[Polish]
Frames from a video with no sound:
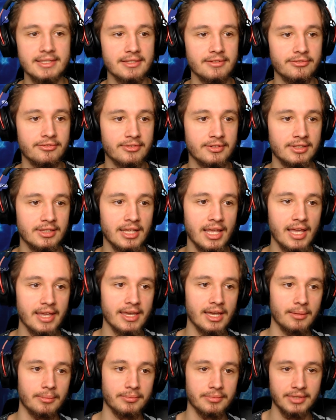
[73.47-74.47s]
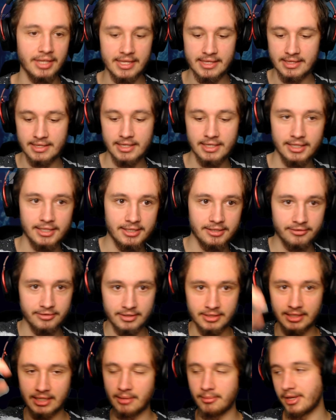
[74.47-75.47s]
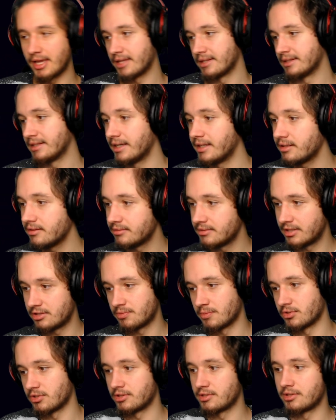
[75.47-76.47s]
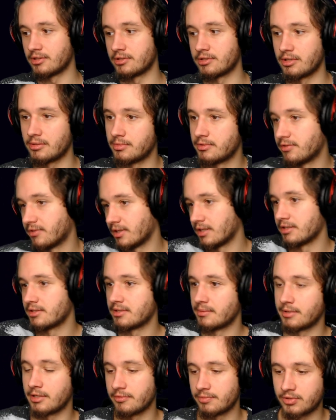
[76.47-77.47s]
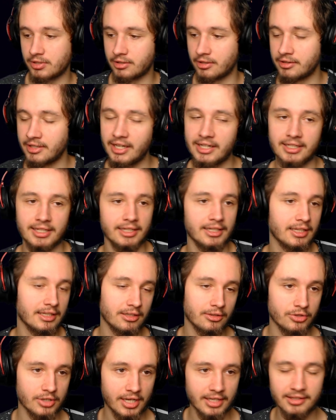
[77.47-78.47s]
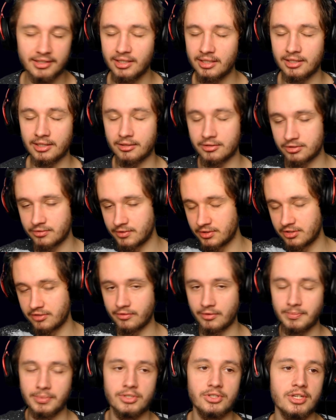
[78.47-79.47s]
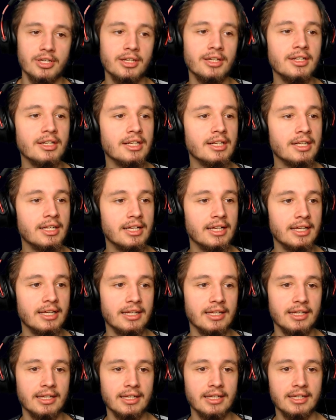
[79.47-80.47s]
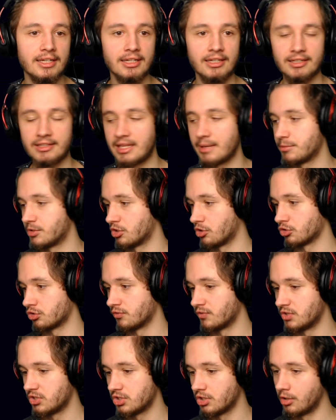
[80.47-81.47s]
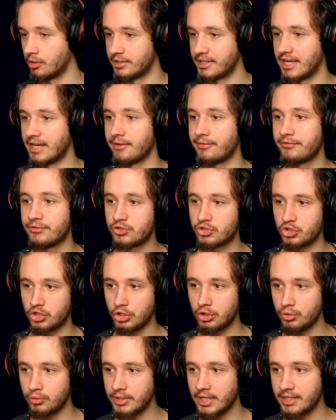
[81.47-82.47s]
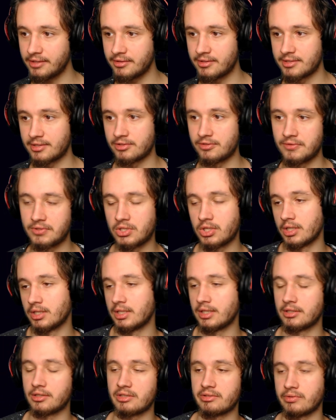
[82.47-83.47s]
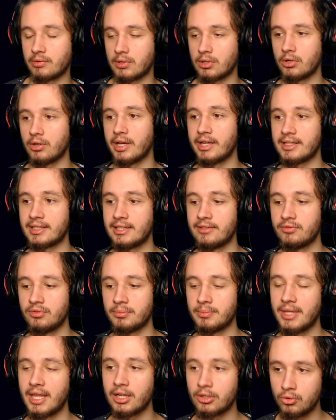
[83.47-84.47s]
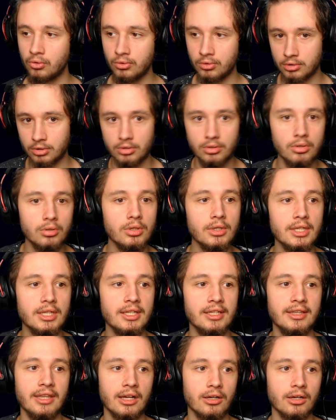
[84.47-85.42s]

wklejam ten link, klikam Enter. Też możecie to zrobić, wkleić sobie go w przeglądarkę i kliknąć Enter, link oczywiście w opisie. E, nam się oczywiście ona wczytuje, to jest oczywiście link do zwykłego archiwum na Google, na